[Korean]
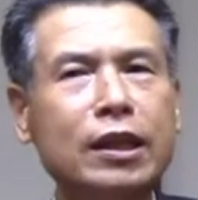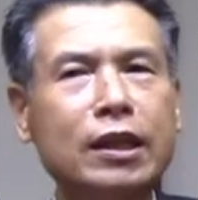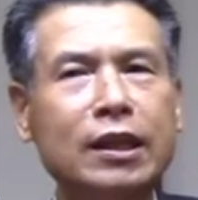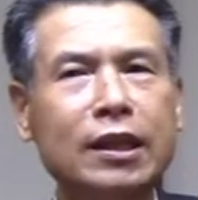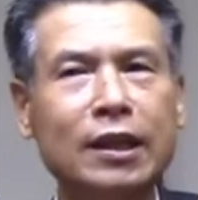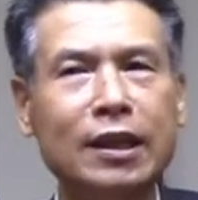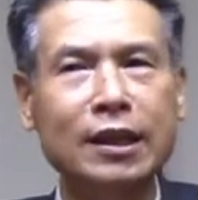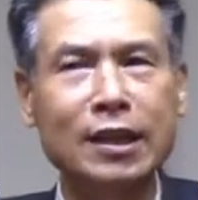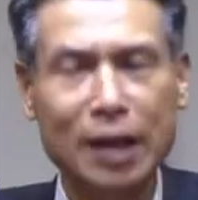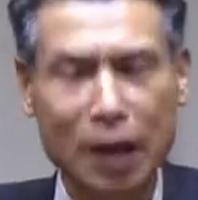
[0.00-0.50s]

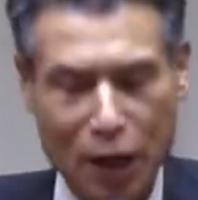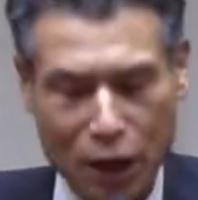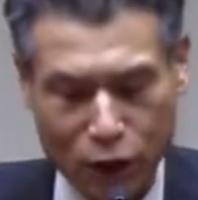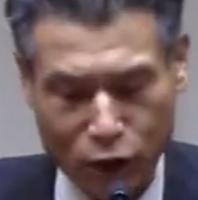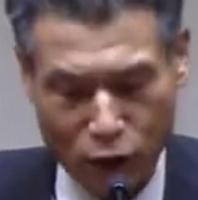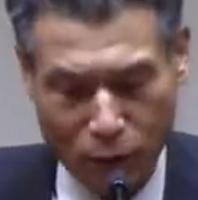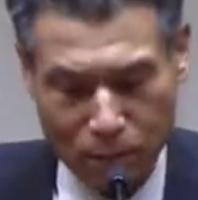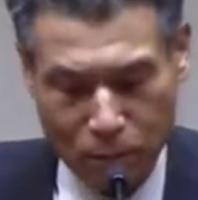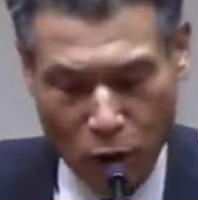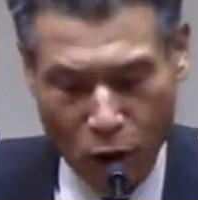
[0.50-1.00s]
있는
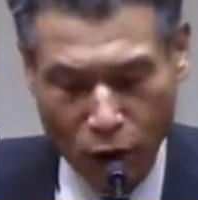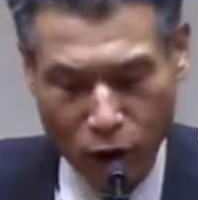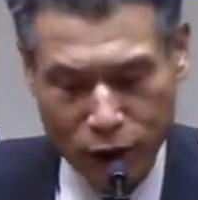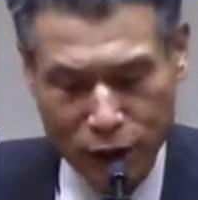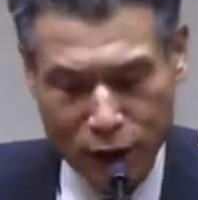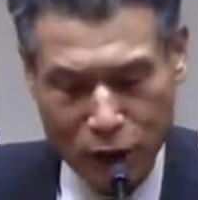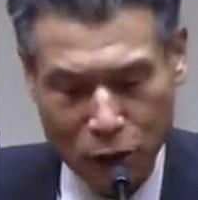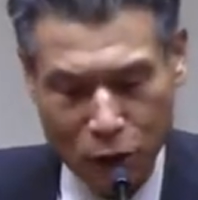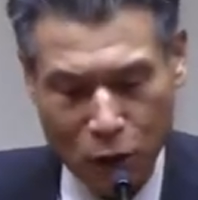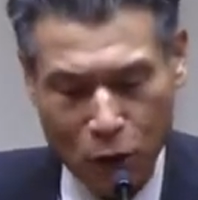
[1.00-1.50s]
그런
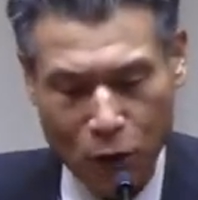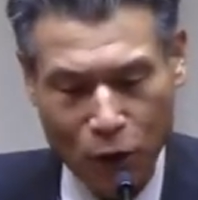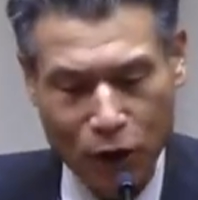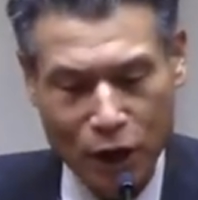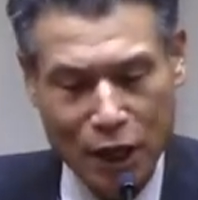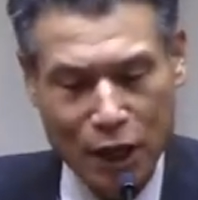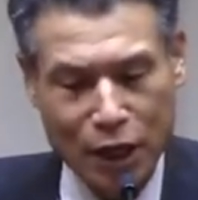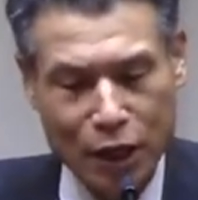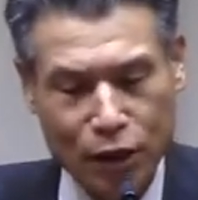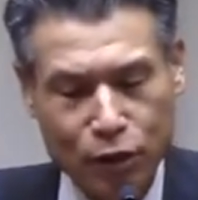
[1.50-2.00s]
병기로
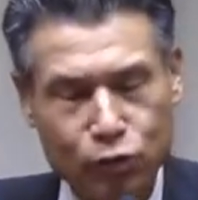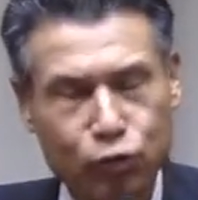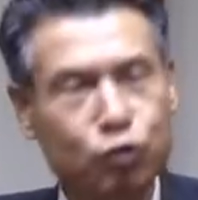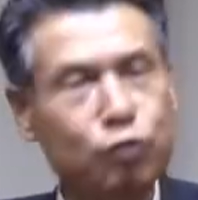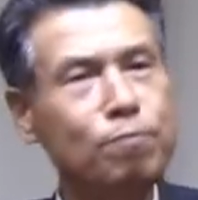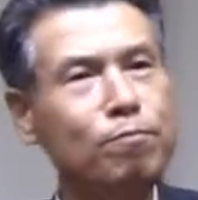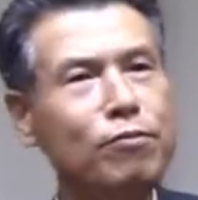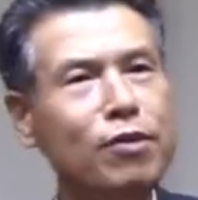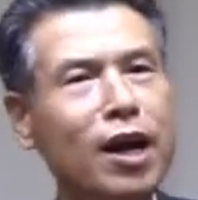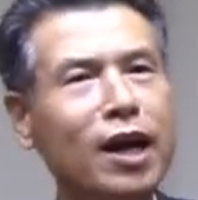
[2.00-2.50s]

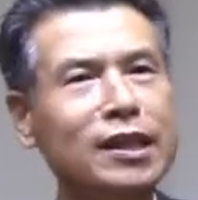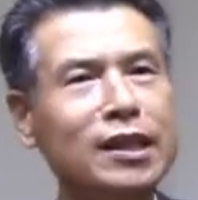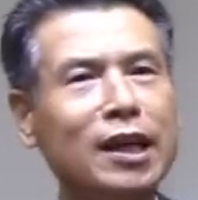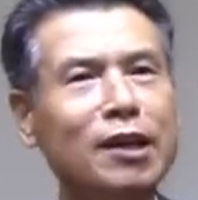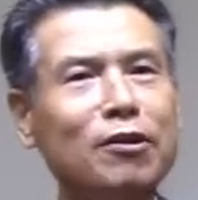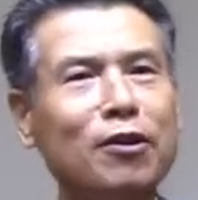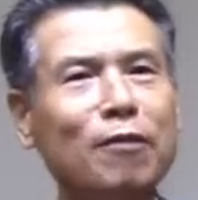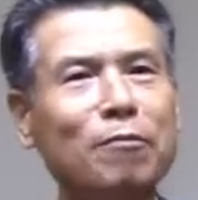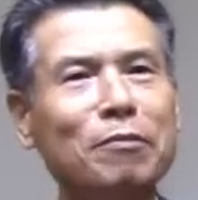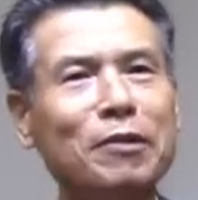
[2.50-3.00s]

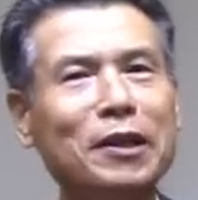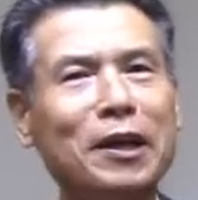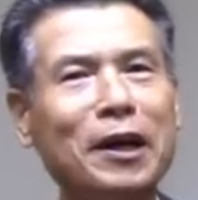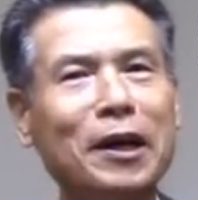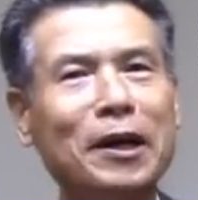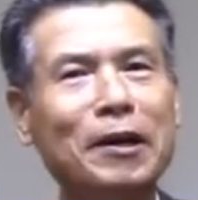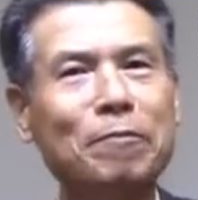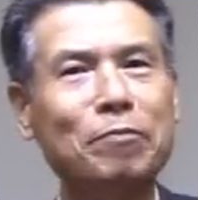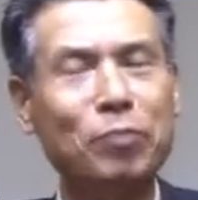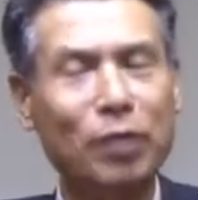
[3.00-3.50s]
준비하자는
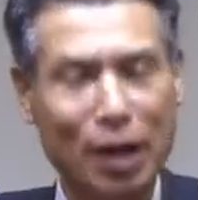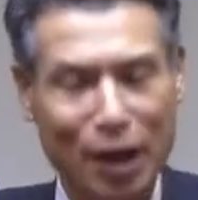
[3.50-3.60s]
겁니다.